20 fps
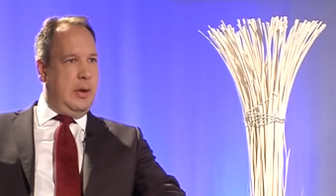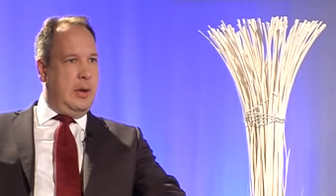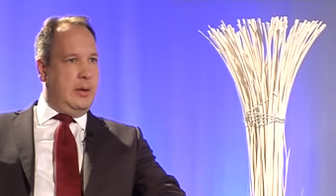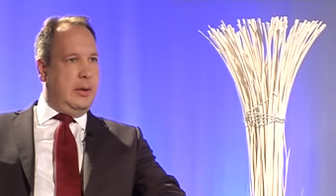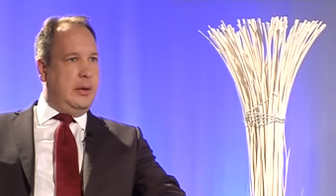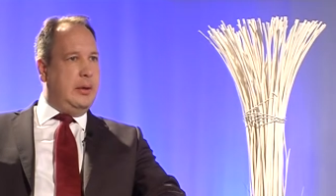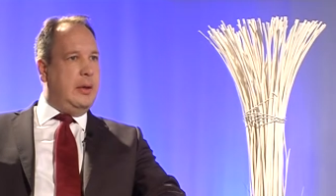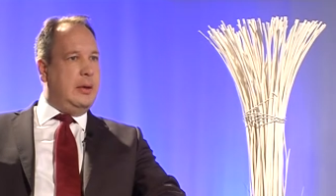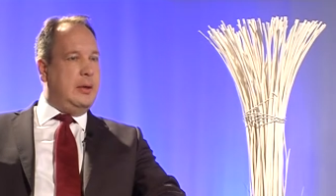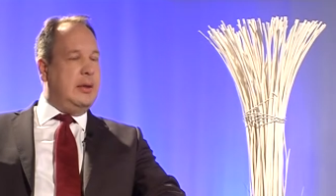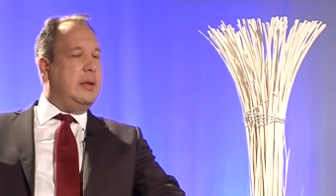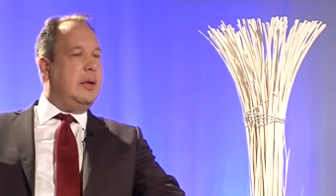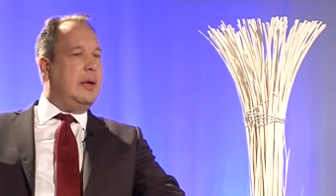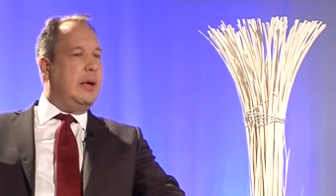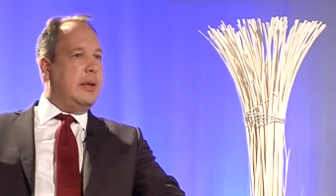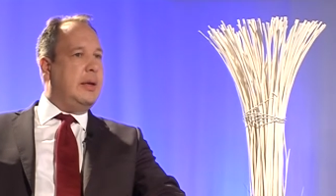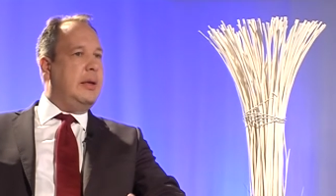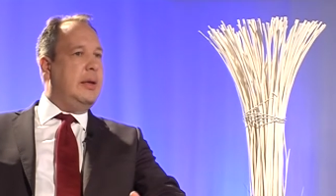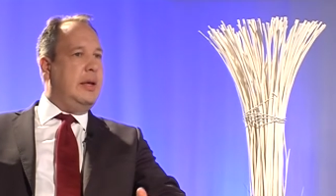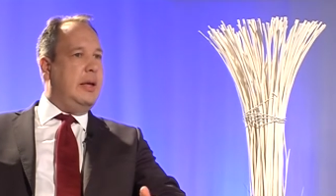dann hat die
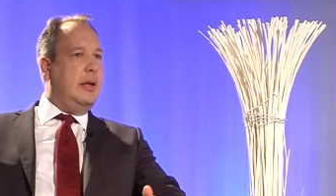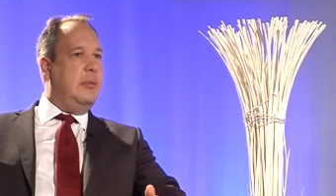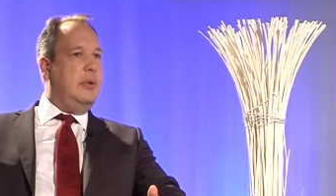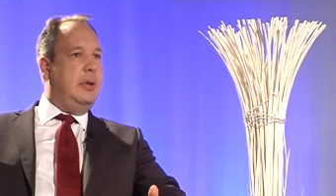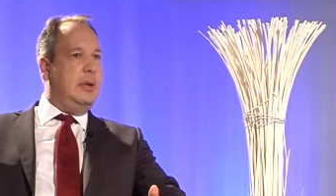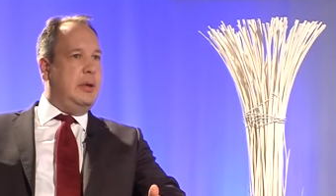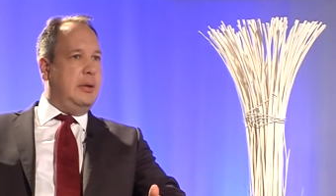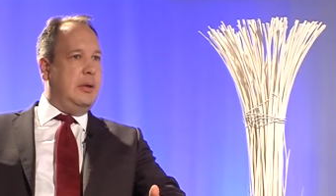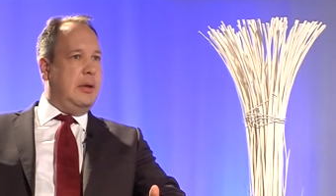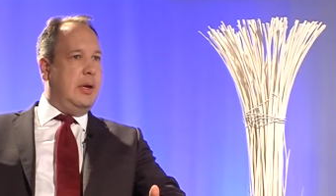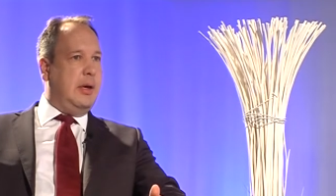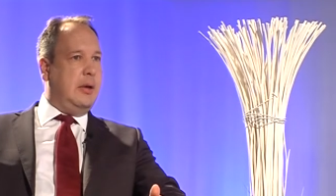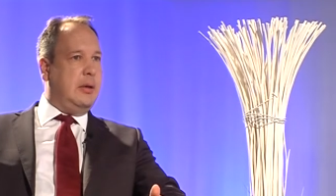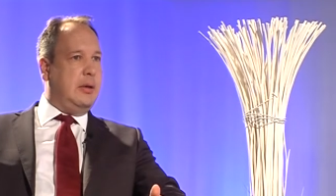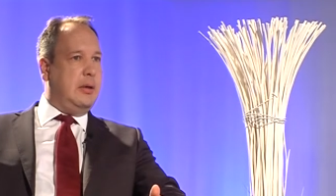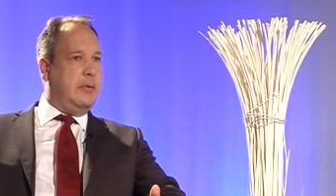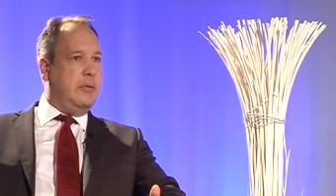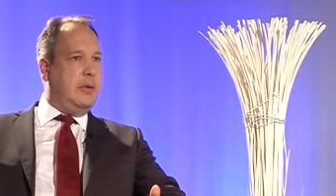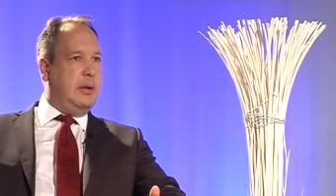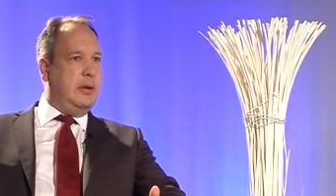keinen ehebedingten
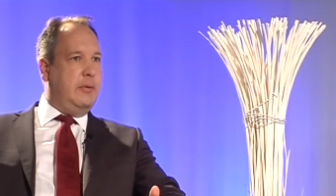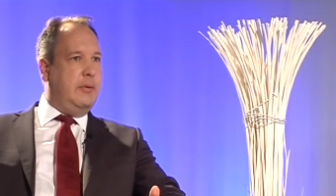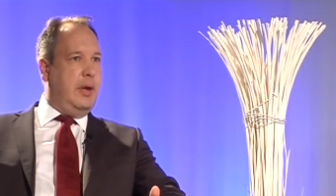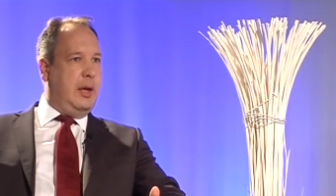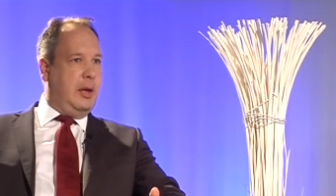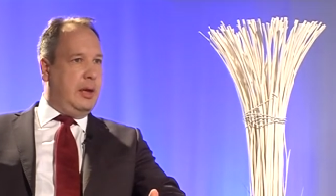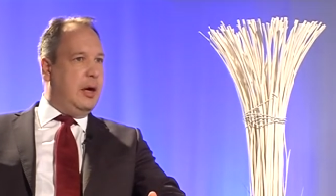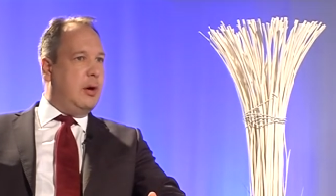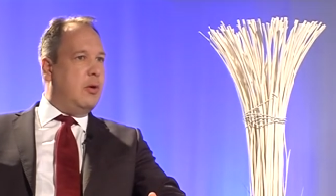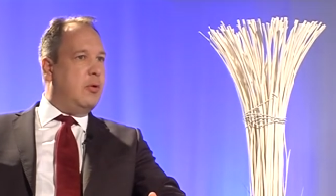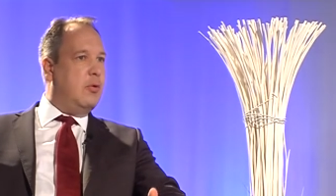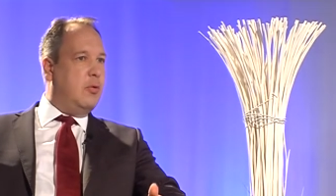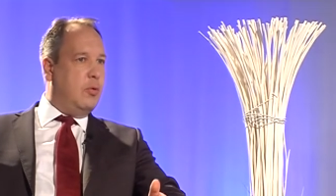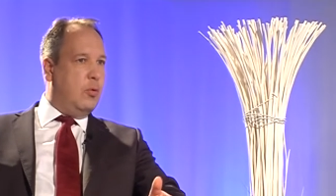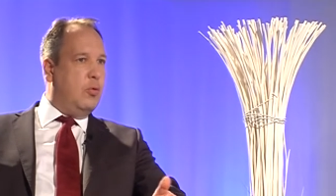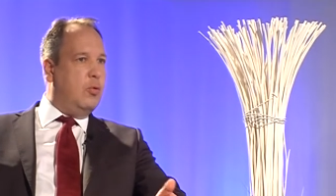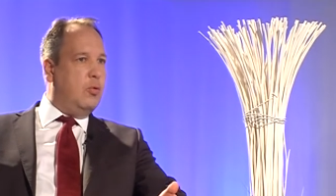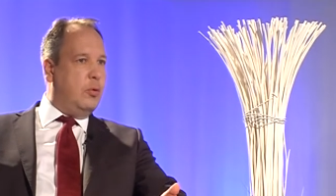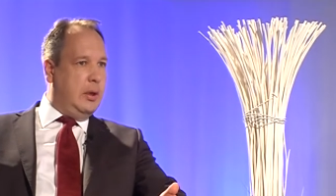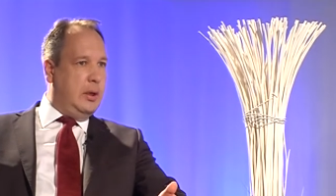Nachteil, weil die wäre auch
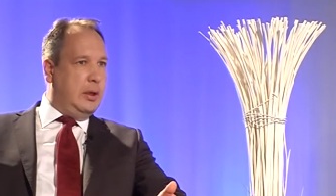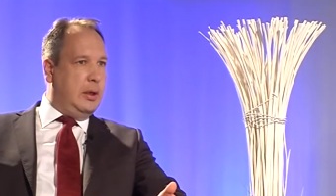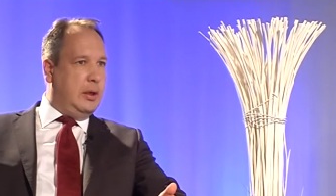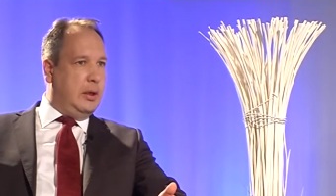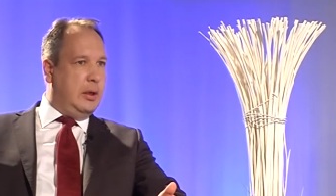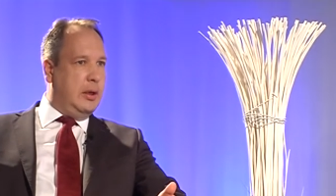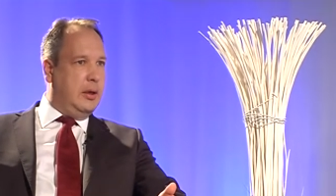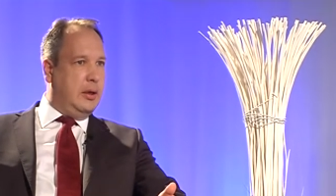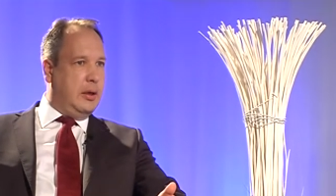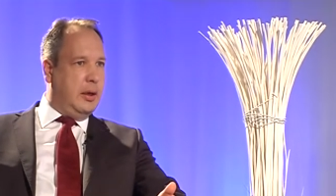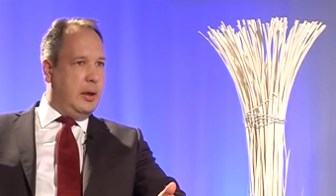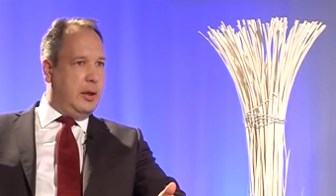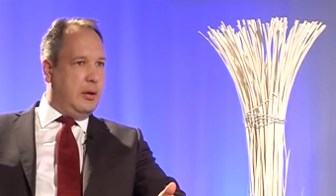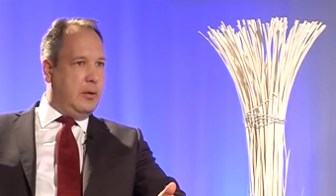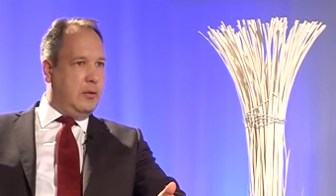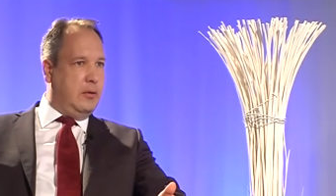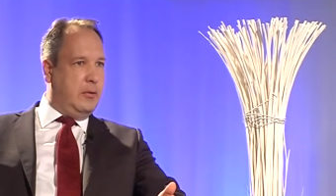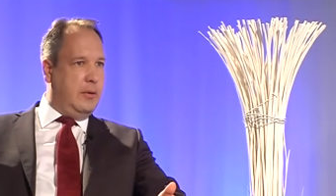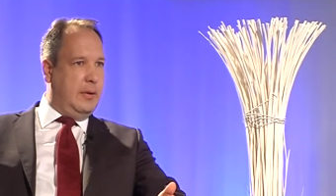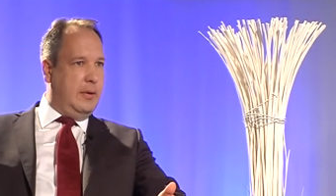ohne Ehe
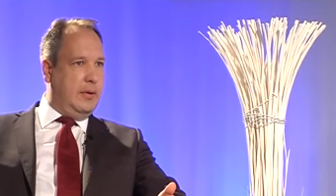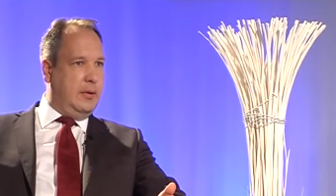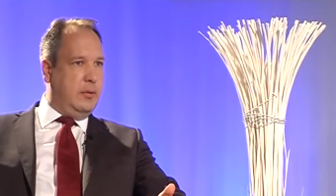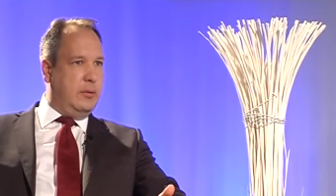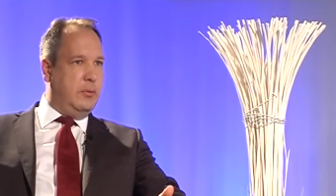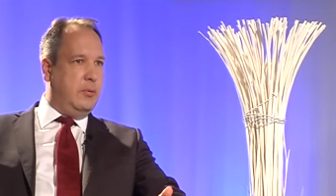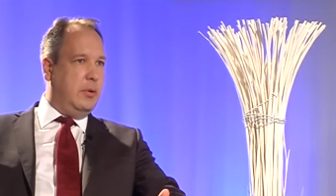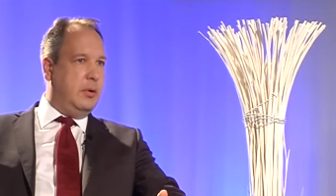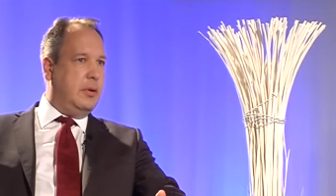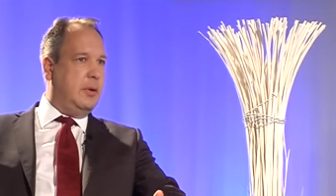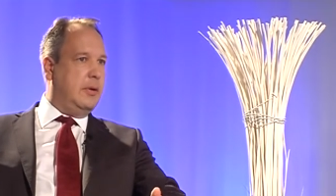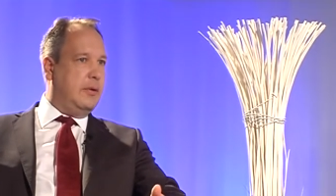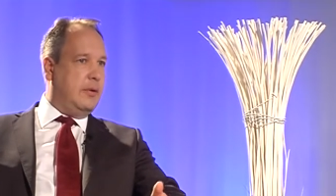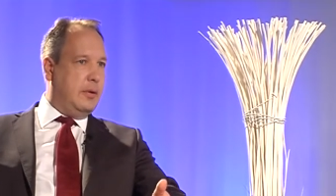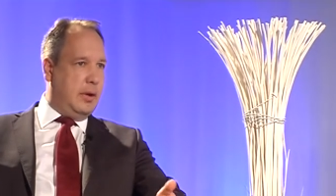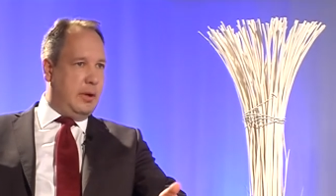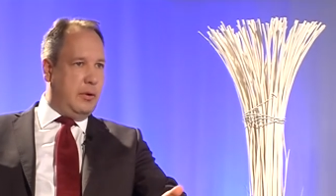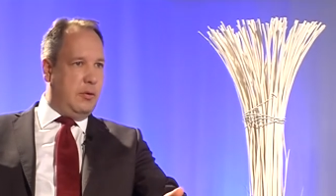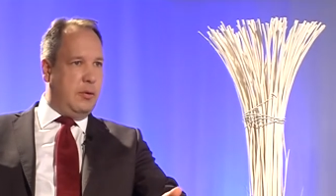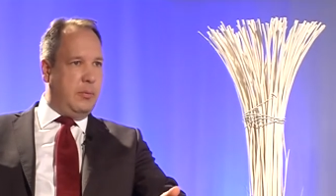Krankenschwester und würde das
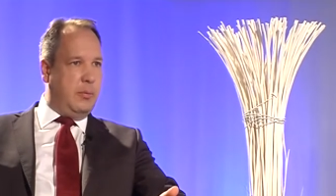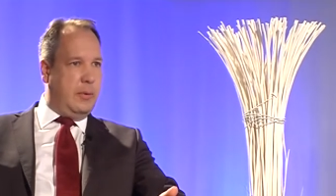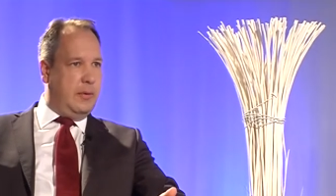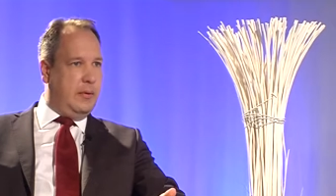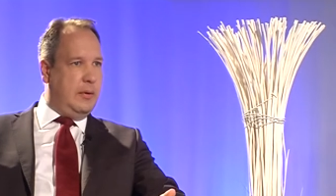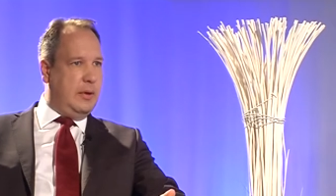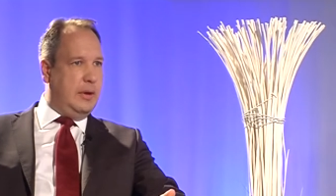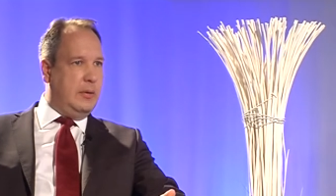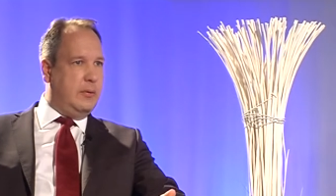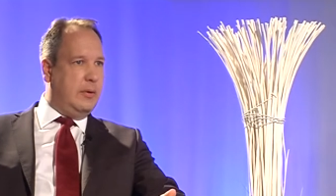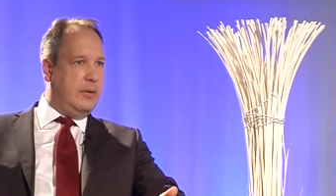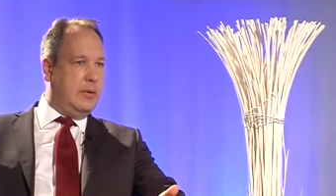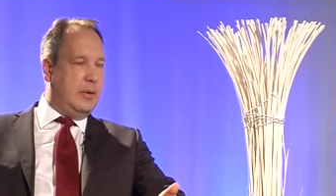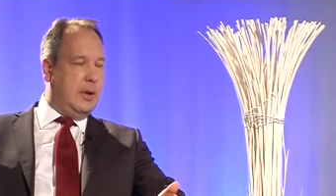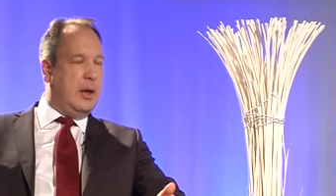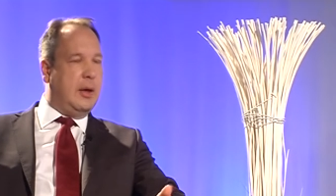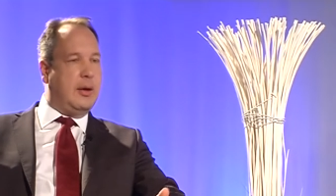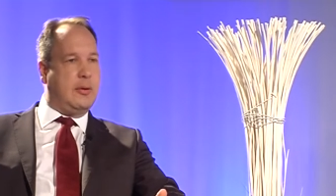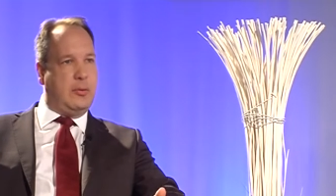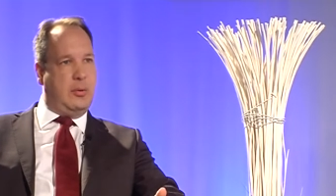Einkommen erzielen, was
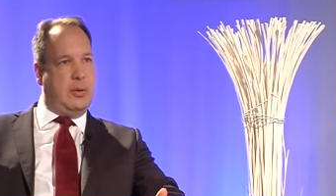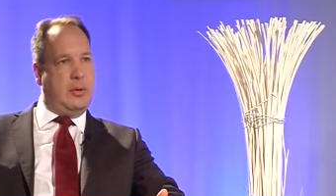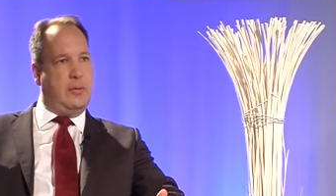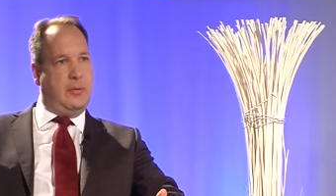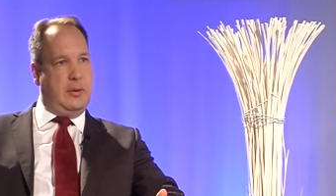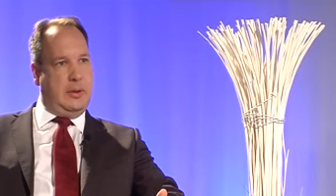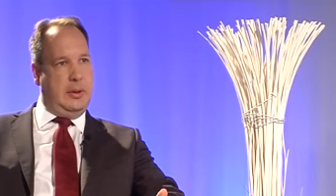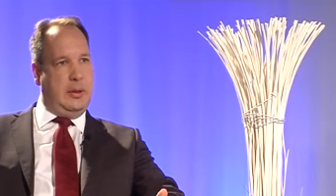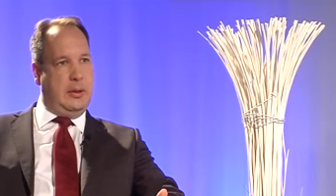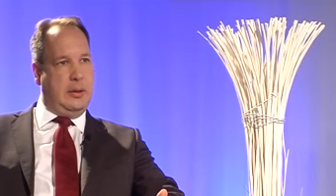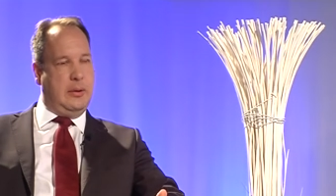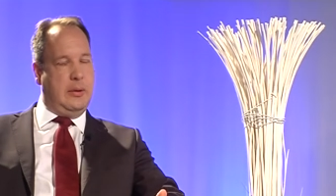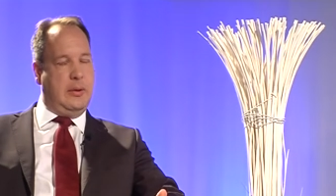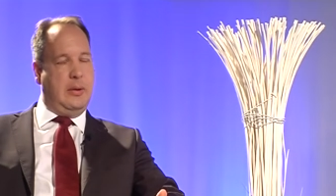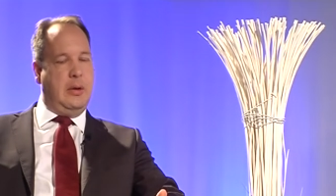sie aktuell verdient.